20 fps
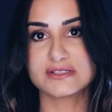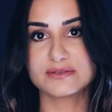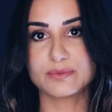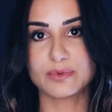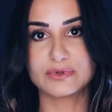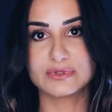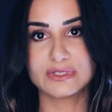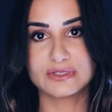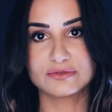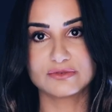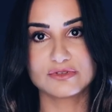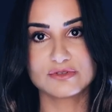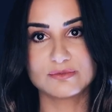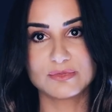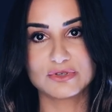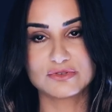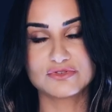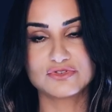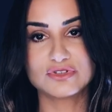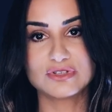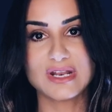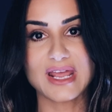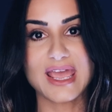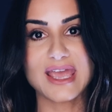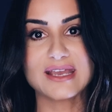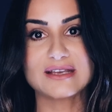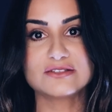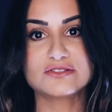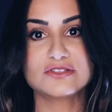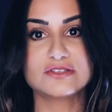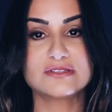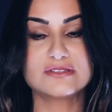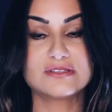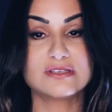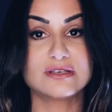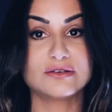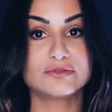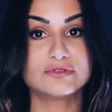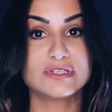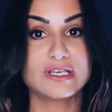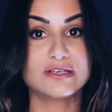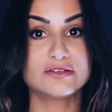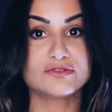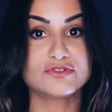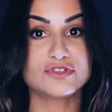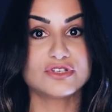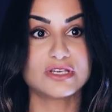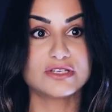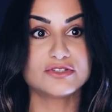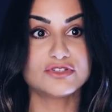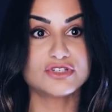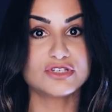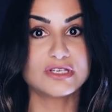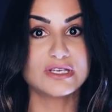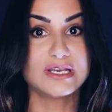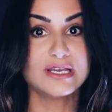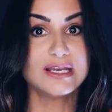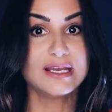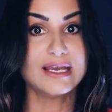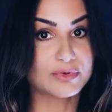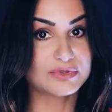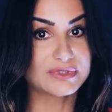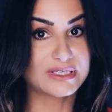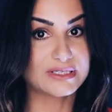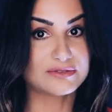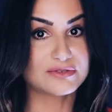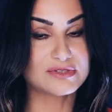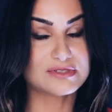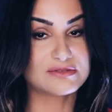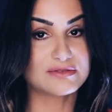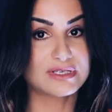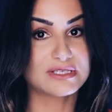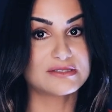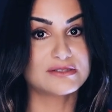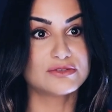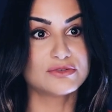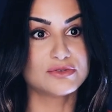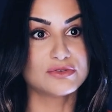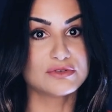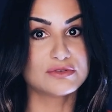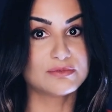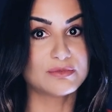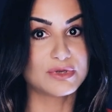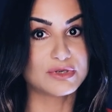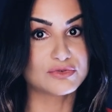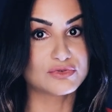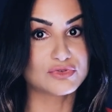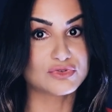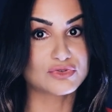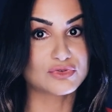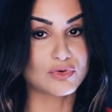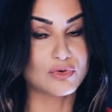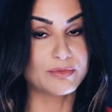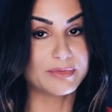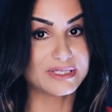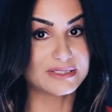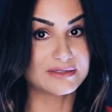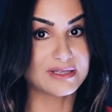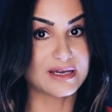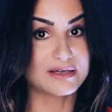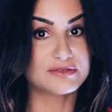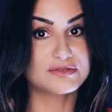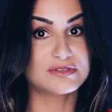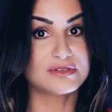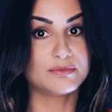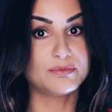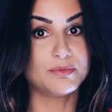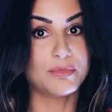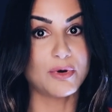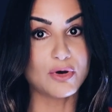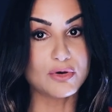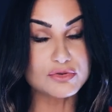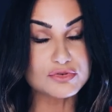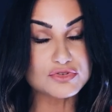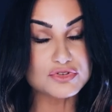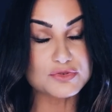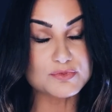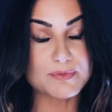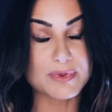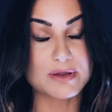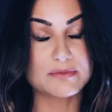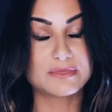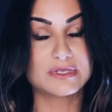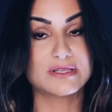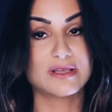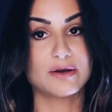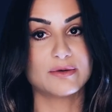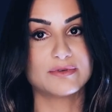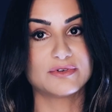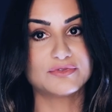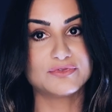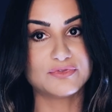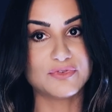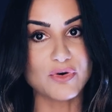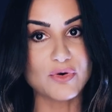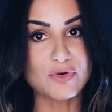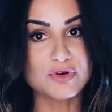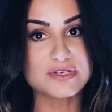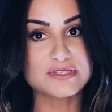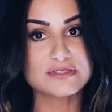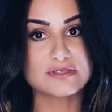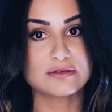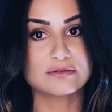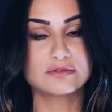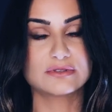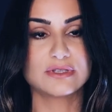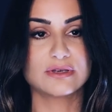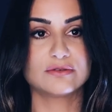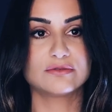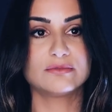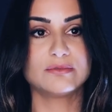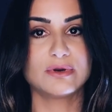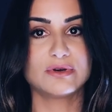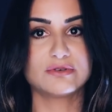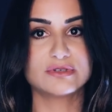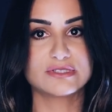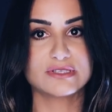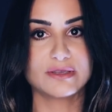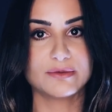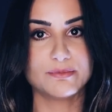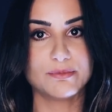respondendo os meus directs e eu tenho gente respondendo às vezes os meus comentários em posts para me dar uma força quando é alguma coisa